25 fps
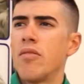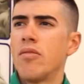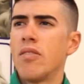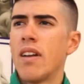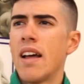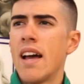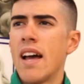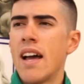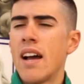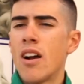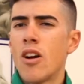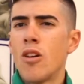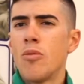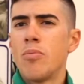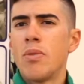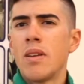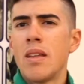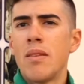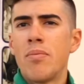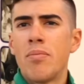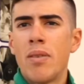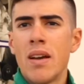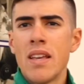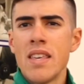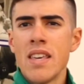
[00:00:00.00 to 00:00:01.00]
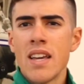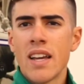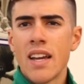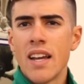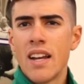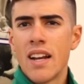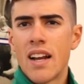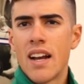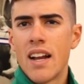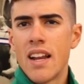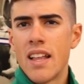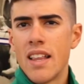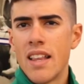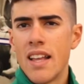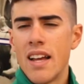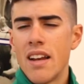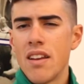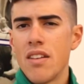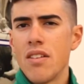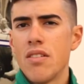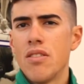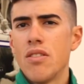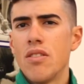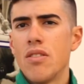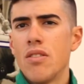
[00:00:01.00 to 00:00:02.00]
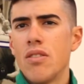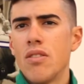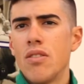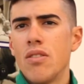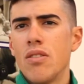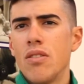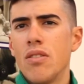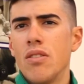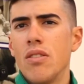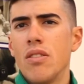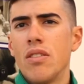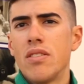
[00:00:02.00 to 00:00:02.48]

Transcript: una Copa de España que el calendario